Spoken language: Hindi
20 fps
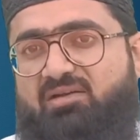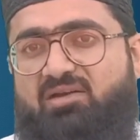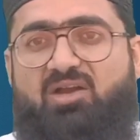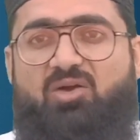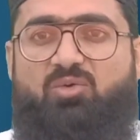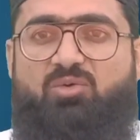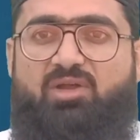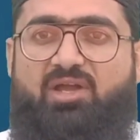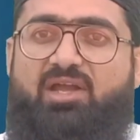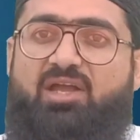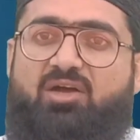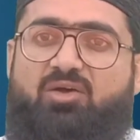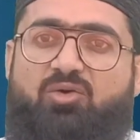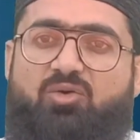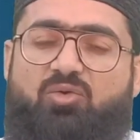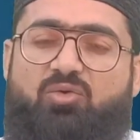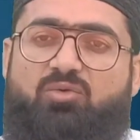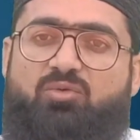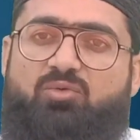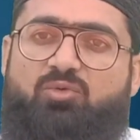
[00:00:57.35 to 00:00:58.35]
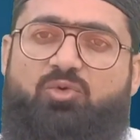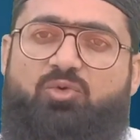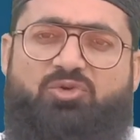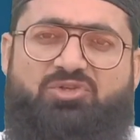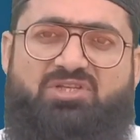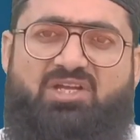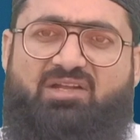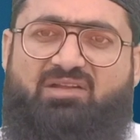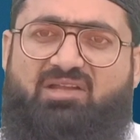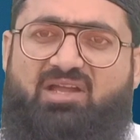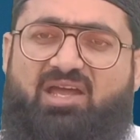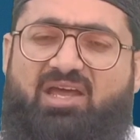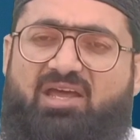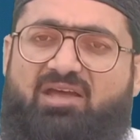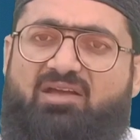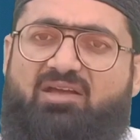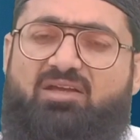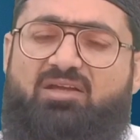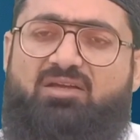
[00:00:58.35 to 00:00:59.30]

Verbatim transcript: ना उड़ाया करो हो सकता है